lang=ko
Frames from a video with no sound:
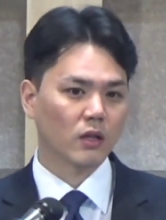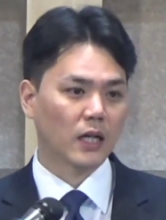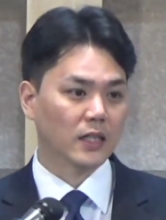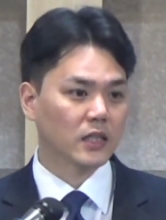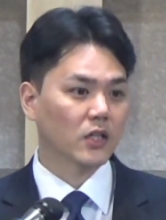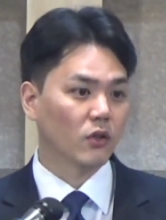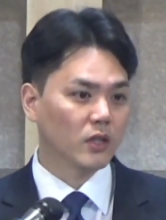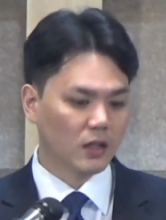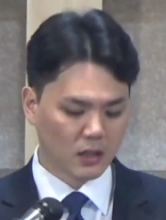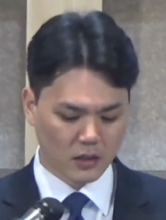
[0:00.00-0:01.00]
가장
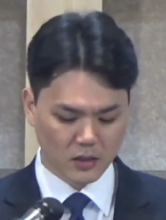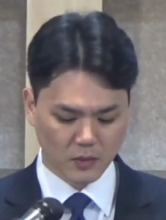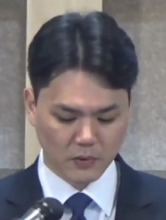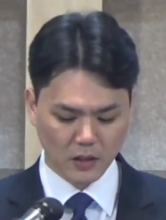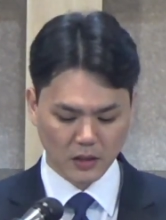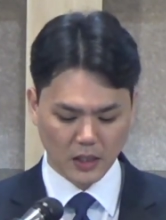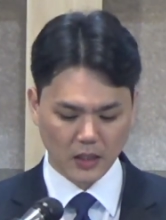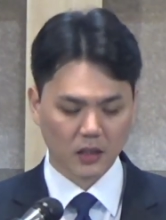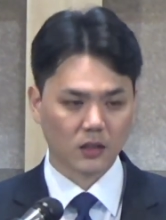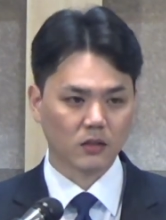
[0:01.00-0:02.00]
연약한 집단을
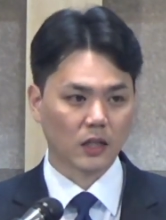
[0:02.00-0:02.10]
가리키는